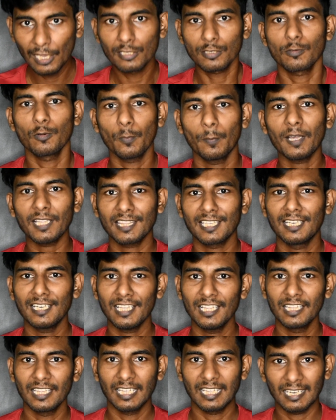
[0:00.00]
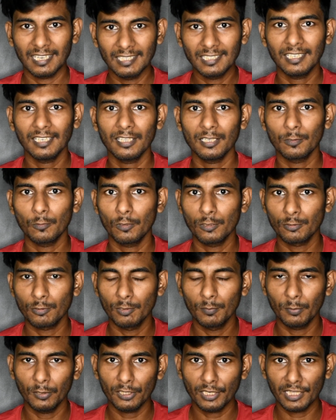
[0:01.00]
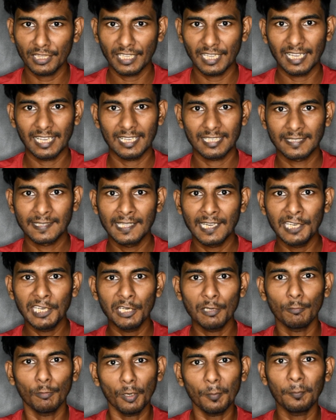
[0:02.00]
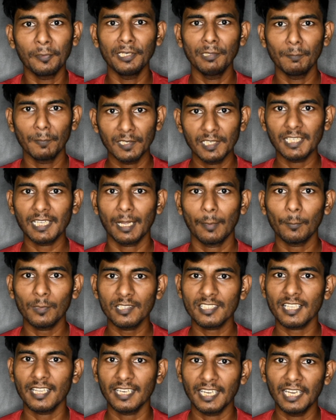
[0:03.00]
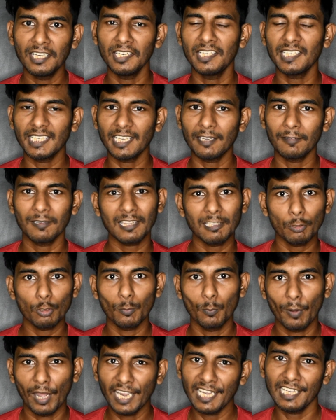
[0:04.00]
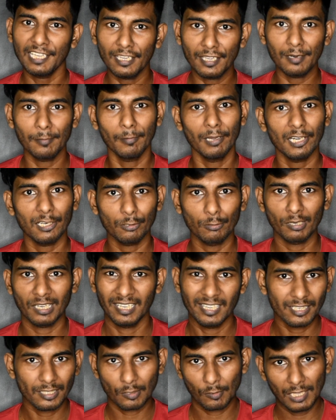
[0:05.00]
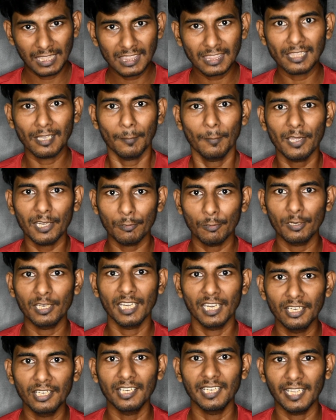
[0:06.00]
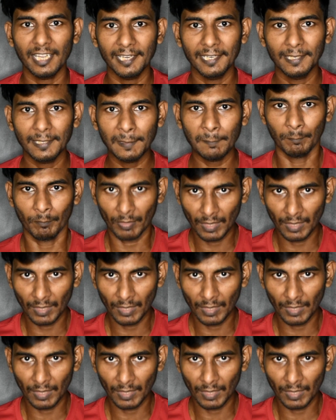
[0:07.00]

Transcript: ஸோ பார்த்தீங்கன்னா அந்த ரெட் கலர் கோட் ஷூட் போட்டு அந்த ஸ்க்ரீனை ஓப்பன் பண்ணிட்டு கமல் சார் என்ட்ரி ஆகிறதே ஒரு பயங்கரமாக இருக்குங்க ஸோ அந்த மாதிரி ஒரு என்ட்ரி ஆகிட்டு